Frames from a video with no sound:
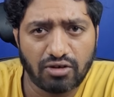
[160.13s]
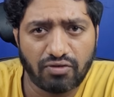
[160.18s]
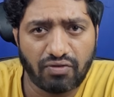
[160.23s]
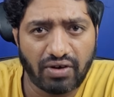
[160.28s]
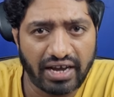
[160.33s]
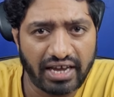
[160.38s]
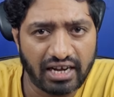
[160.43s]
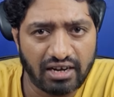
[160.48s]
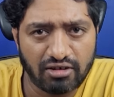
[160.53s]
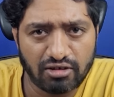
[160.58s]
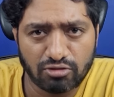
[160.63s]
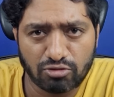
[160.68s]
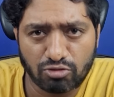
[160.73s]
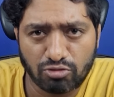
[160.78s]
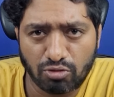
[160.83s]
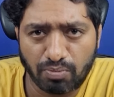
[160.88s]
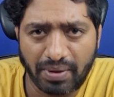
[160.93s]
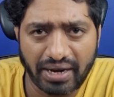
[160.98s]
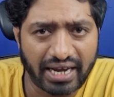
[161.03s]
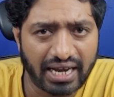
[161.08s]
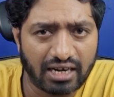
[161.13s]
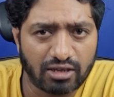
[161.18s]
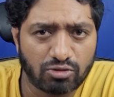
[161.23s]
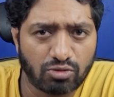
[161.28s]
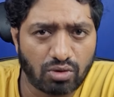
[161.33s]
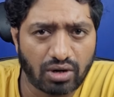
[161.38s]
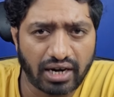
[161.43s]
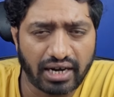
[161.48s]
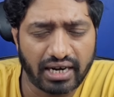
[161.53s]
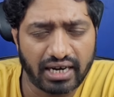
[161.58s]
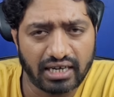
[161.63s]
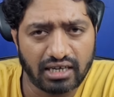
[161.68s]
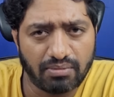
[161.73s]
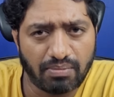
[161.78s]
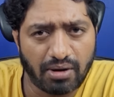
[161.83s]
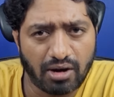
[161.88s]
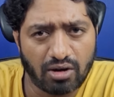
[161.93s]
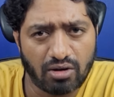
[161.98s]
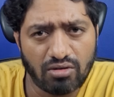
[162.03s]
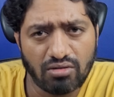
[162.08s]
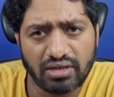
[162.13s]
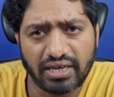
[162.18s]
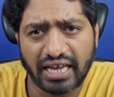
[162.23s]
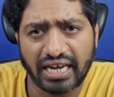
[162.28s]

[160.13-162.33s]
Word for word: ஃபயர் துப்பாக்கியால் சொல்கிறாங்கன்ட்டு பார்க்குறோம்